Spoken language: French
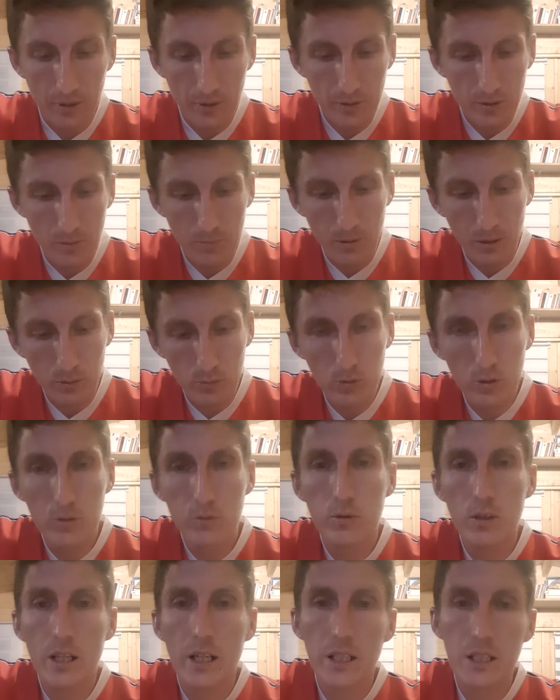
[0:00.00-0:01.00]
Je vais pas tous
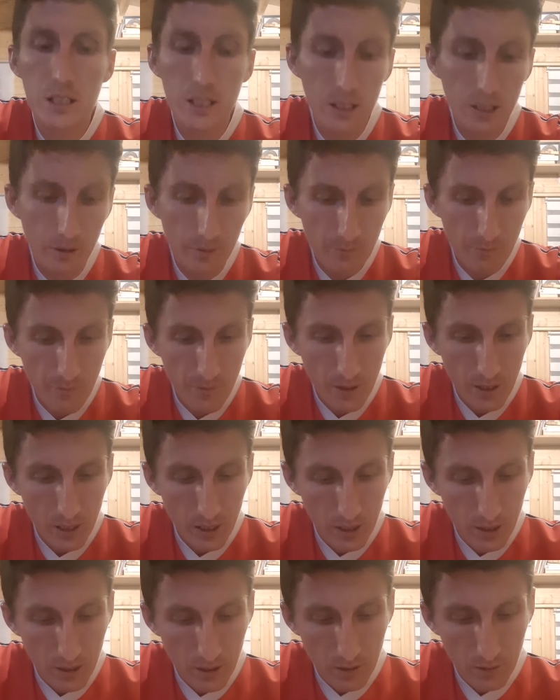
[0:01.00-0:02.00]
vous les dire.
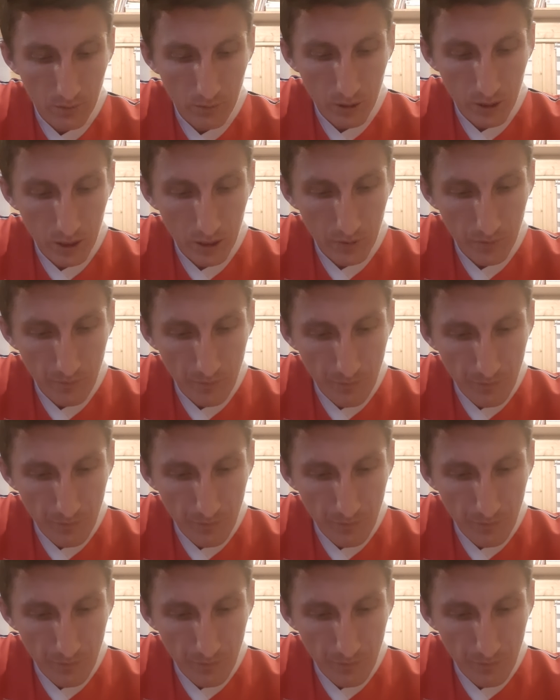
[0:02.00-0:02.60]
Voilà.